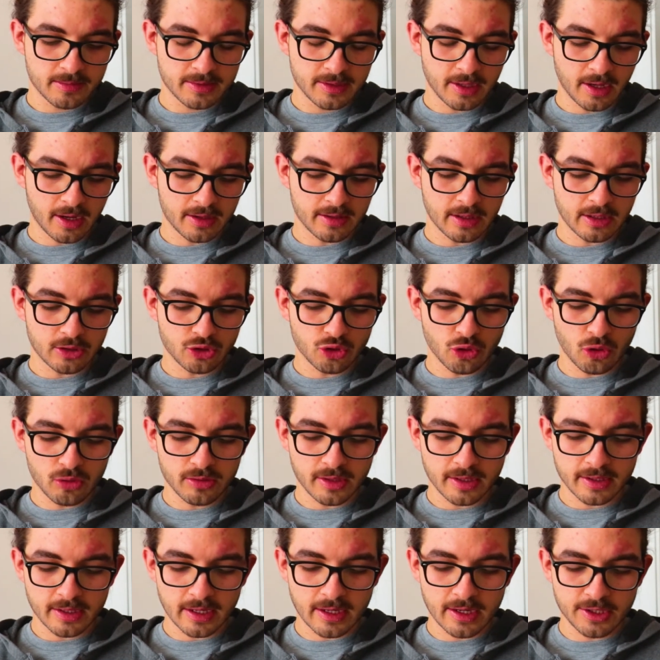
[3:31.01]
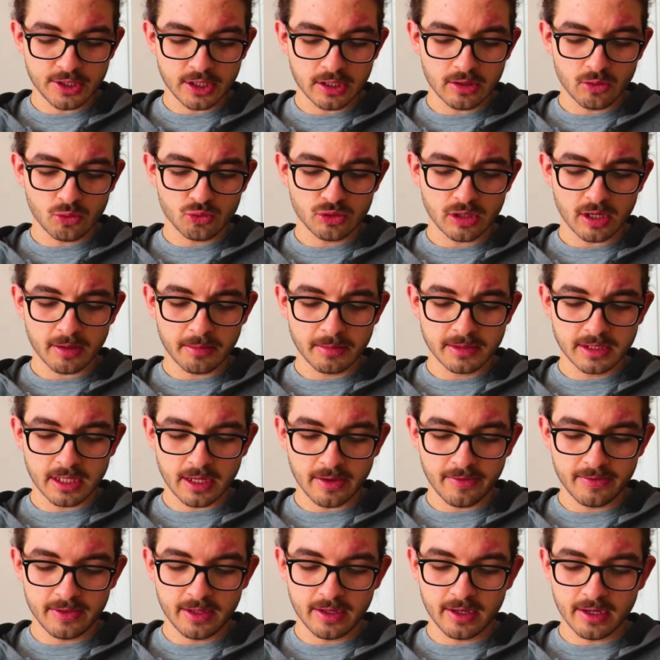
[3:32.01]
Sağdan soldan gelecek, uzak
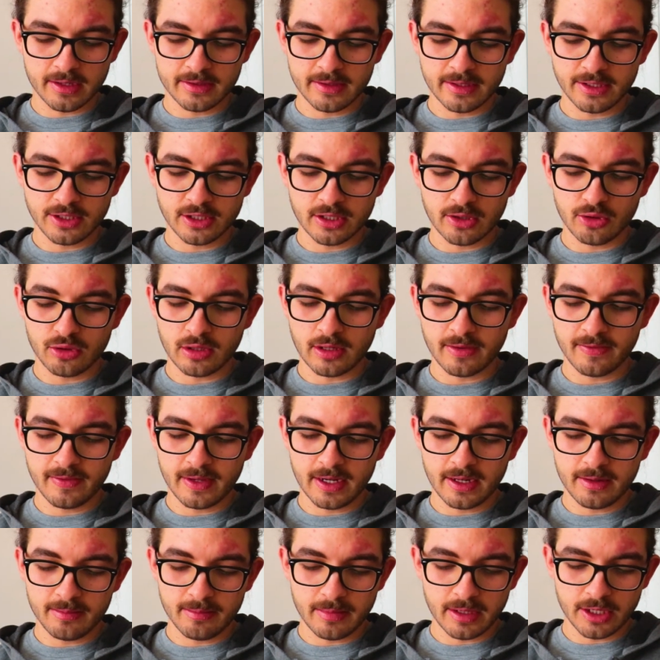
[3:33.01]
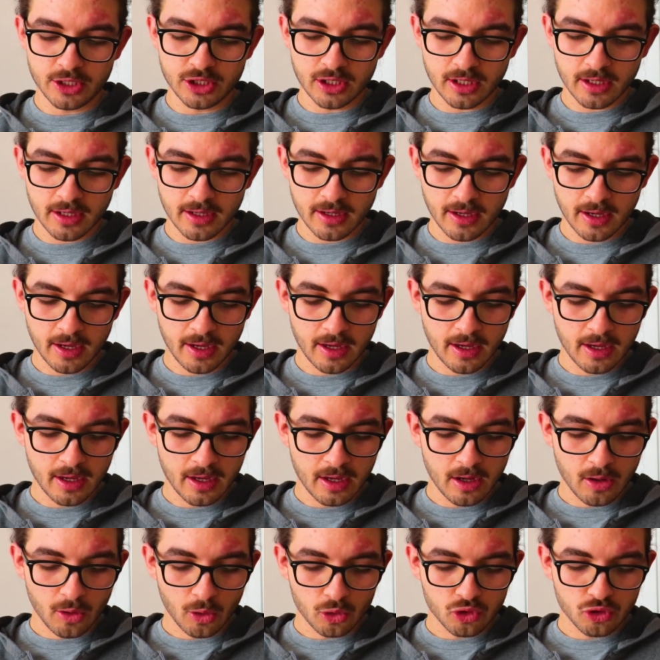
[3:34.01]
mesafedeki ateşlere önem verilmeyecek.
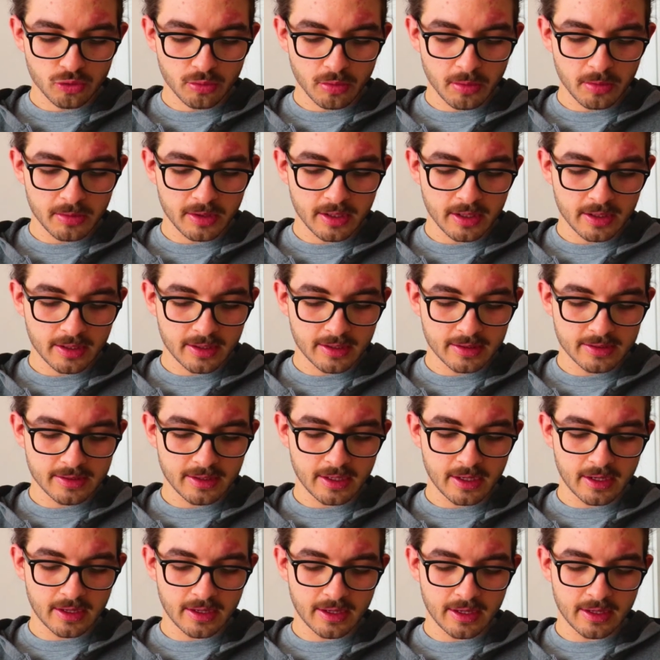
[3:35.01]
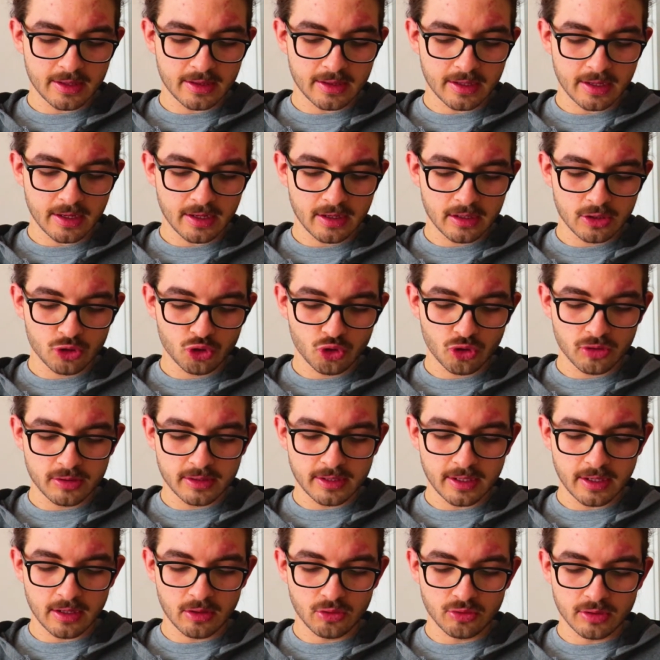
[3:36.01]
Otomobiller hızlı hareketle
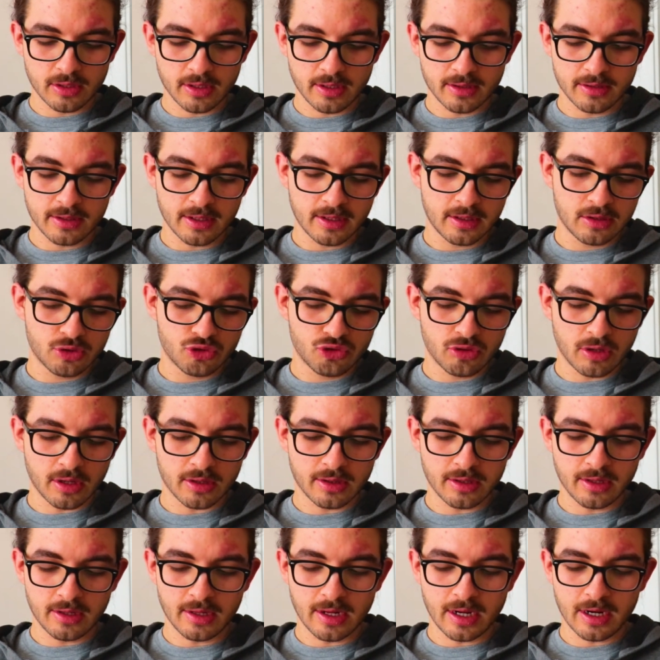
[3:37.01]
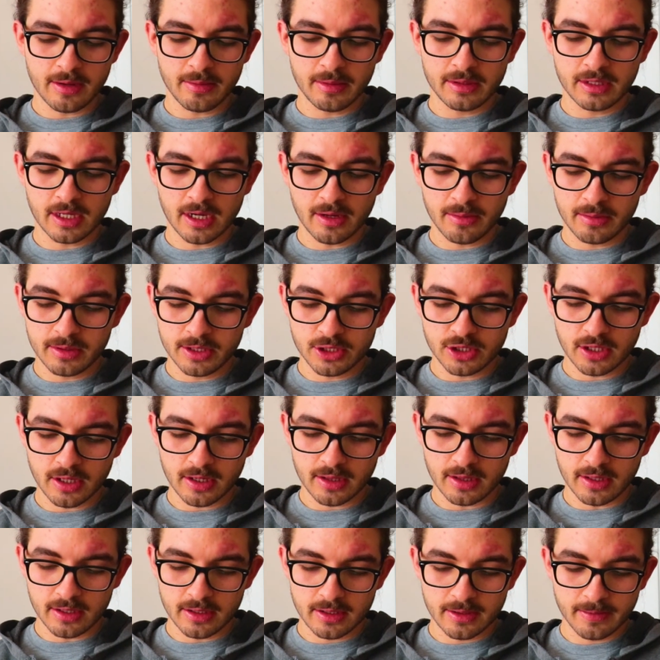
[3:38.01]
şose üzerinde süratle ilerlemeye devam
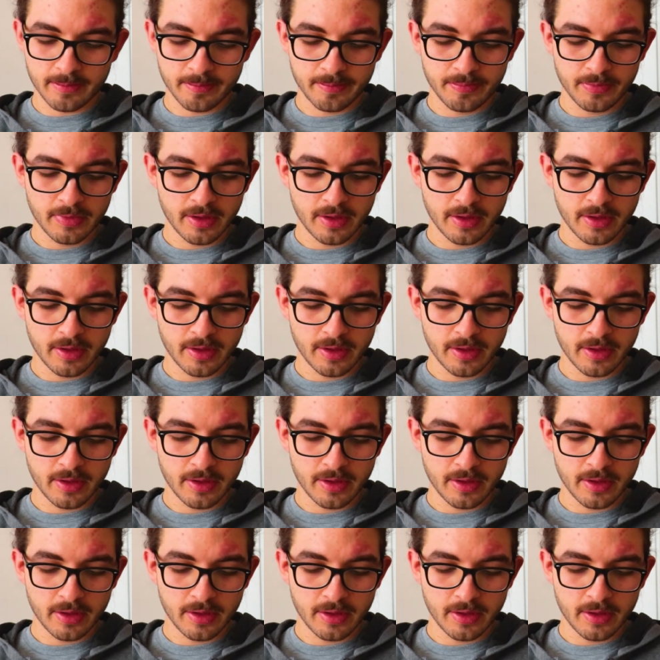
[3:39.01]
edecekler.